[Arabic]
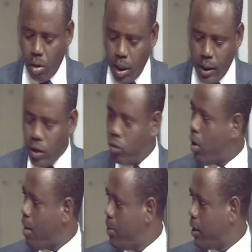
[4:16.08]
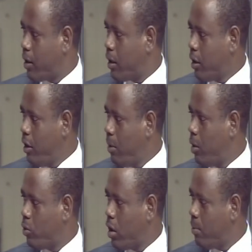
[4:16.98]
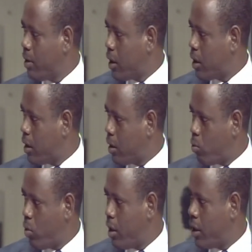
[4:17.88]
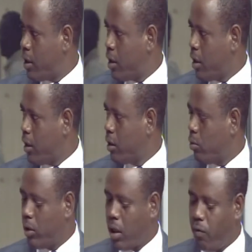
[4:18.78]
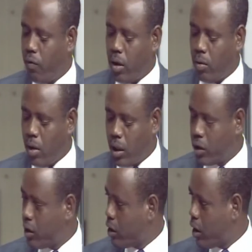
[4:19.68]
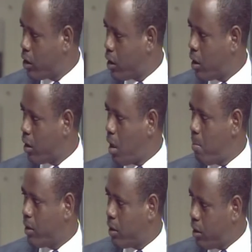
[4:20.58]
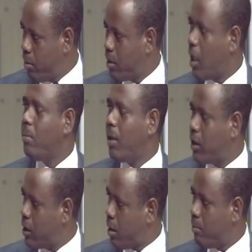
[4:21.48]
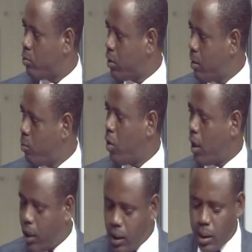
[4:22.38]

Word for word: يعني شنو اهميه التطعيم اللي تنظم الشات كل يعني انت قلت 2011 عملت تطعيم ثاني بعد سنه عملت تطعيم وحاليا